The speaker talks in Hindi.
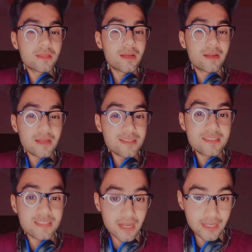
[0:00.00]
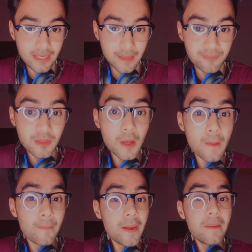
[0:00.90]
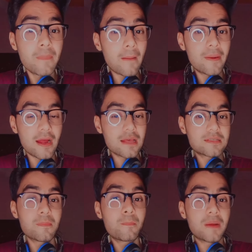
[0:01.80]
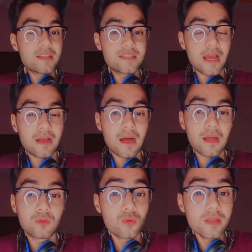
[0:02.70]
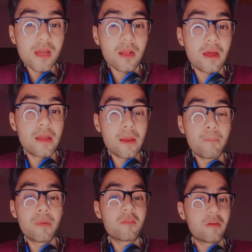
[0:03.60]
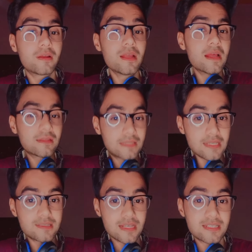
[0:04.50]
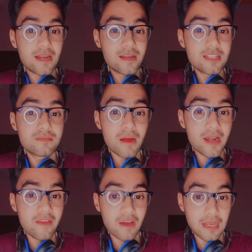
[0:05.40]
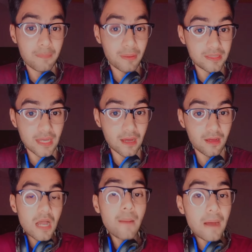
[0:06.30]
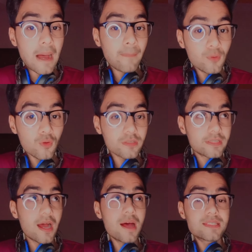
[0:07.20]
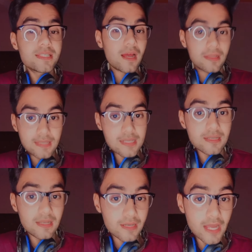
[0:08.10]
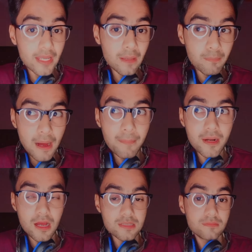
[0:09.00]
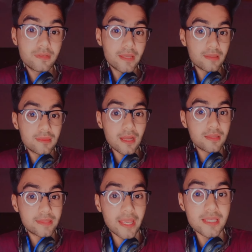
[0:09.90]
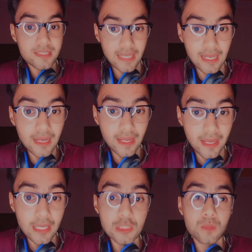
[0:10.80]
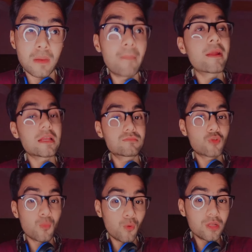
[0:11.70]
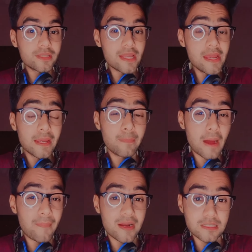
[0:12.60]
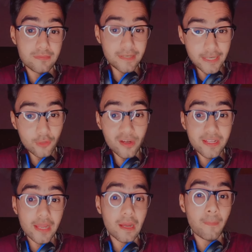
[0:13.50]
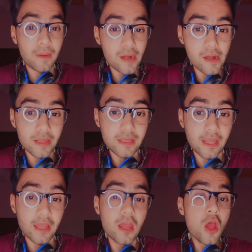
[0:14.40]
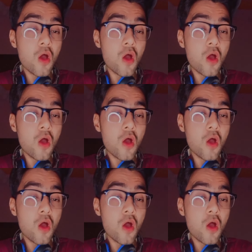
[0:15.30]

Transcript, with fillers: रन चाहिए फिर बाबर आजम बन जाएगा दुनिया का नंबर वन दस हज़ार रन मारने वाला बंदा अब आप लोग यहाँ से अंदाज़ा लगाएं कि बाबर आजम कितना तेज़ खेले हैं जो बाबर आजम को बोलते हैं कि बाबर आजम टी ट्वेंटी आई का प्लेयर नहीं है